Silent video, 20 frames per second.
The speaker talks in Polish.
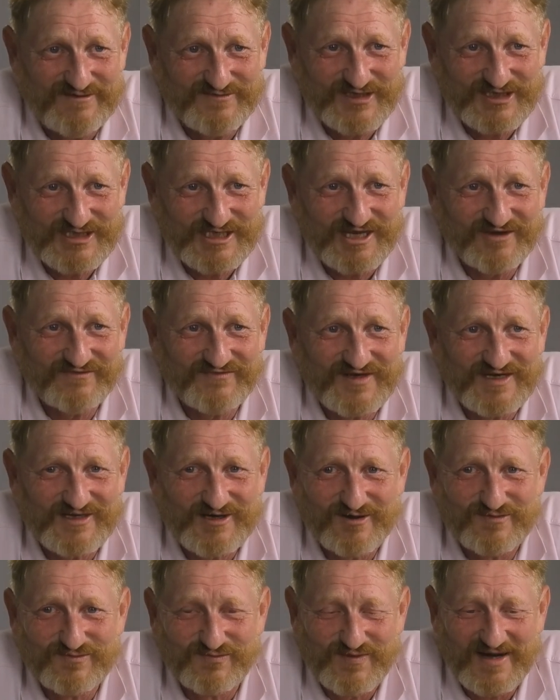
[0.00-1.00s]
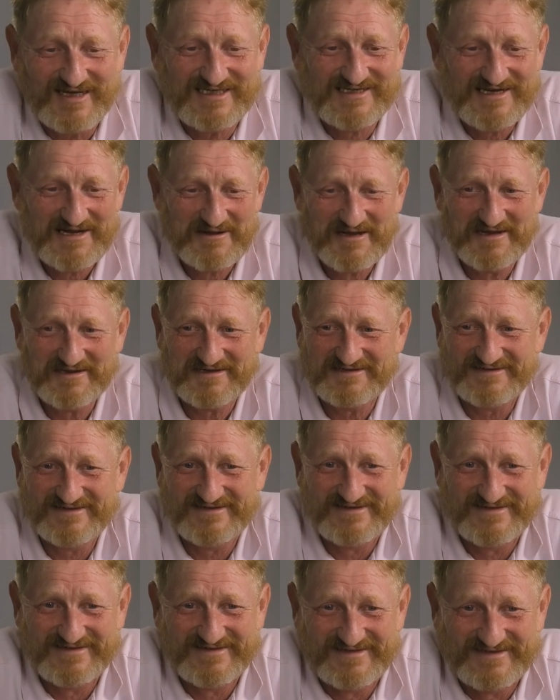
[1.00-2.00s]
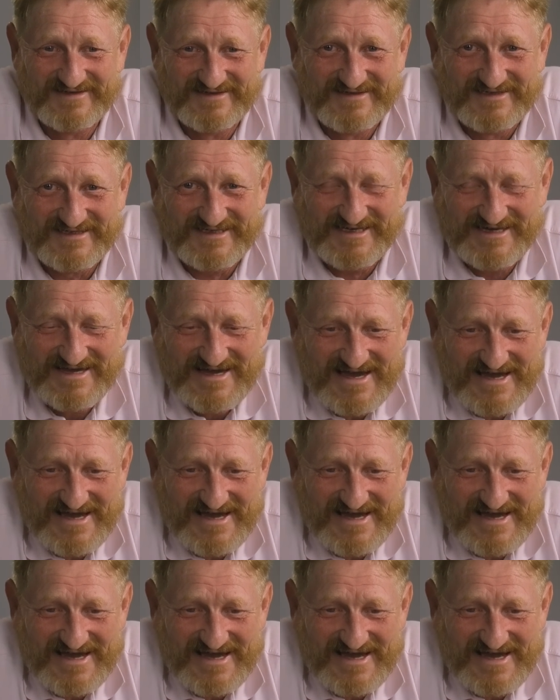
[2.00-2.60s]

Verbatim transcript: żeby się wykąpać. I,